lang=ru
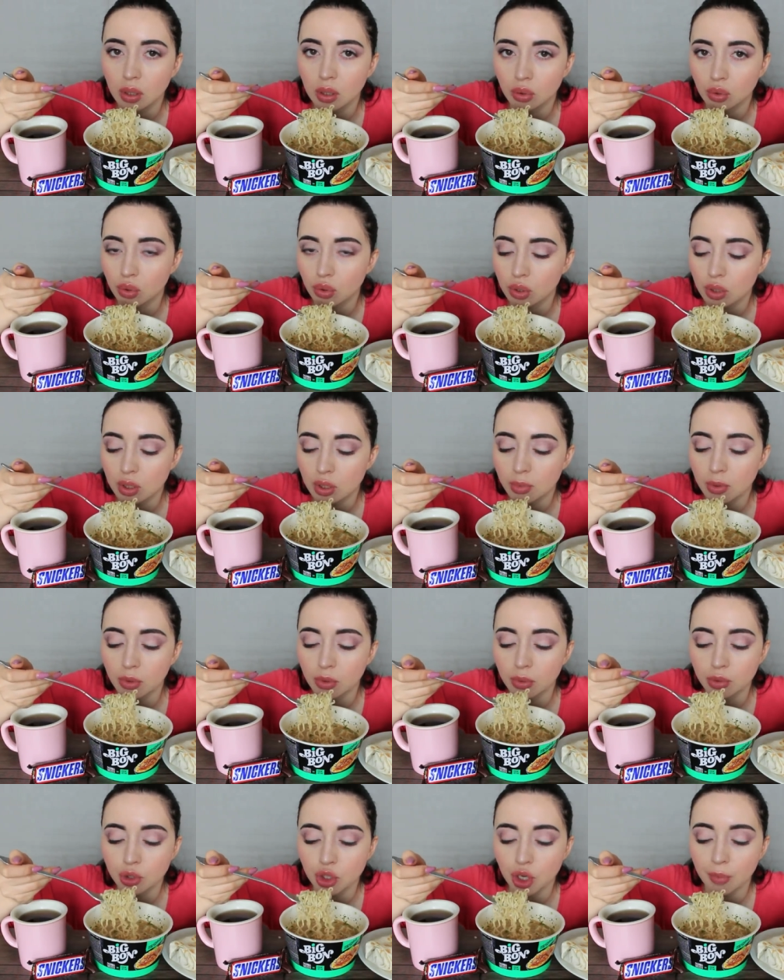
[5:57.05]
который тебе
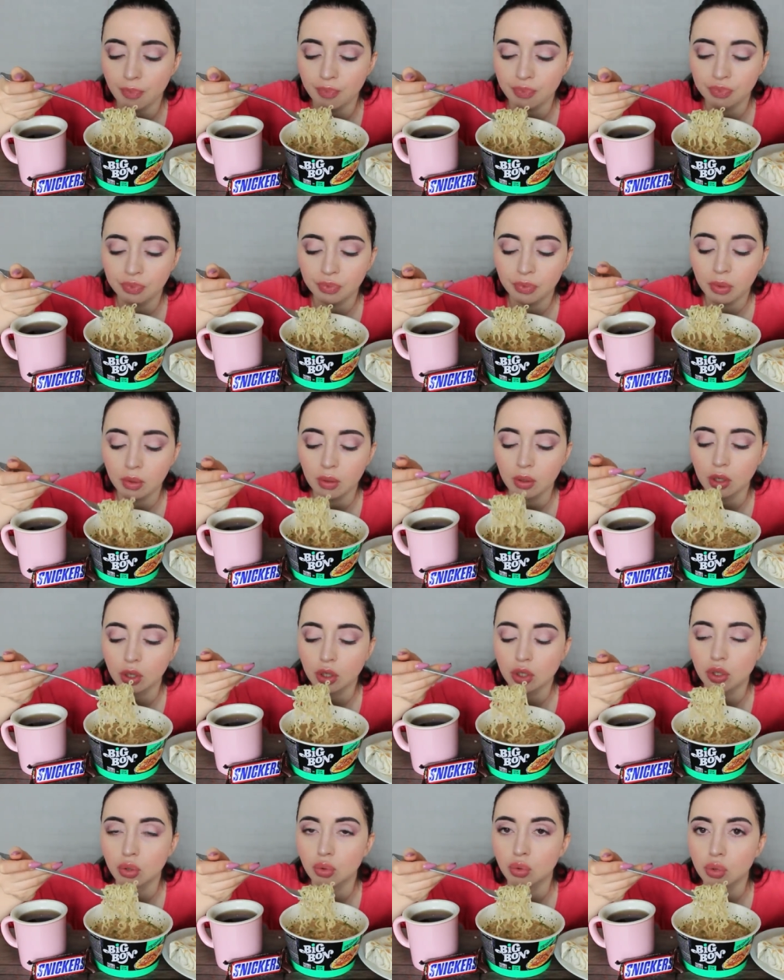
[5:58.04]
вообще ни к
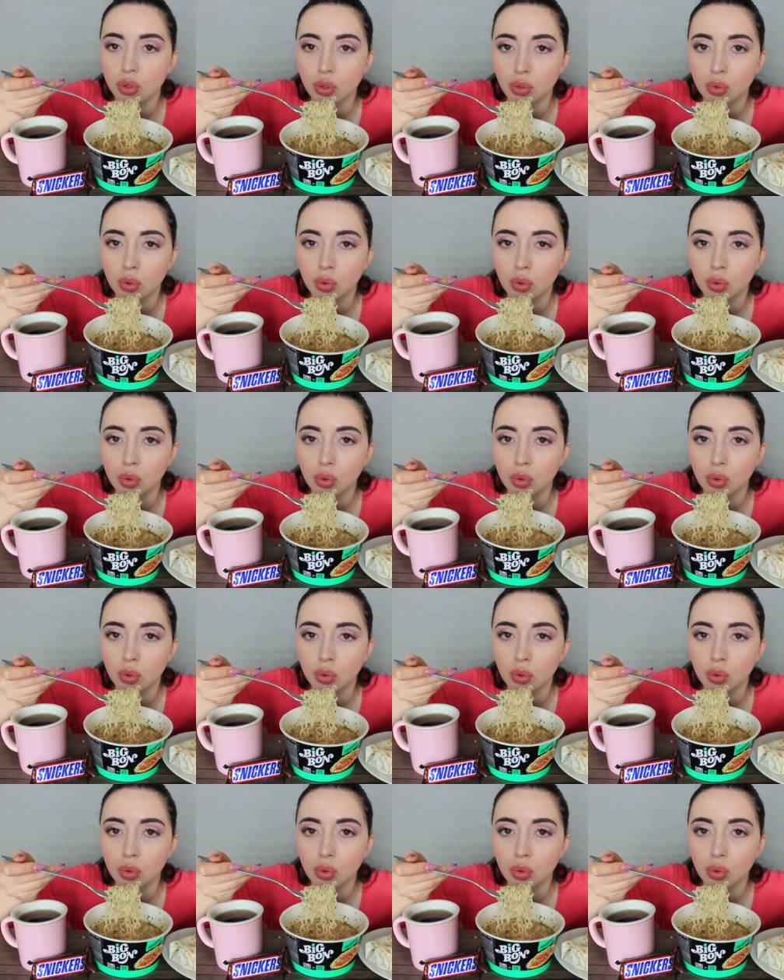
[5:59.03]
селу, ни к